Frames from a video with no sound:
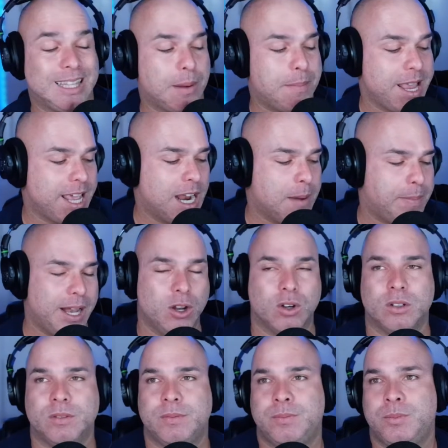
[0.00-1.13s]
esta mañana,
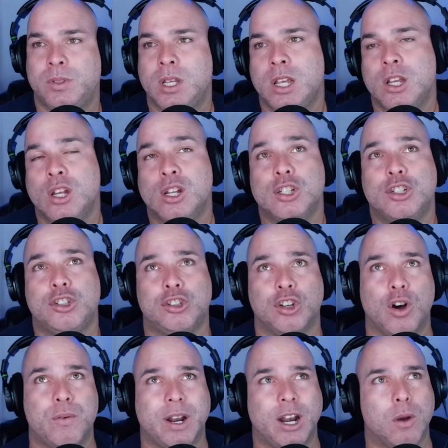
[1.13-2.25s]
perdón,
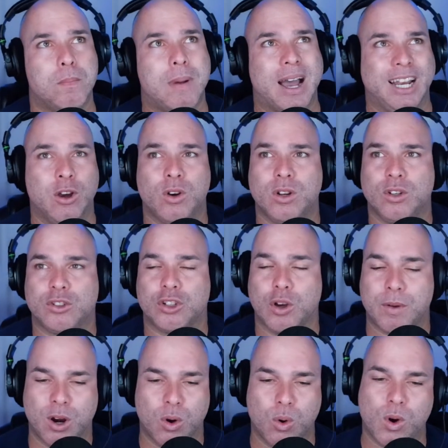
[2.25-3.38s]
sobre los baneos,
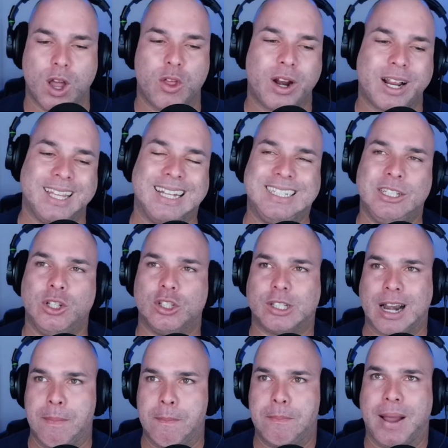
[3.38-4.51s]
sobre los jugadores que están haciendo
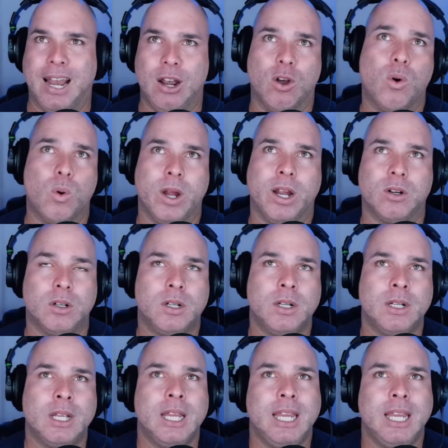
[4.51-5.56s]
trampa en los juegos.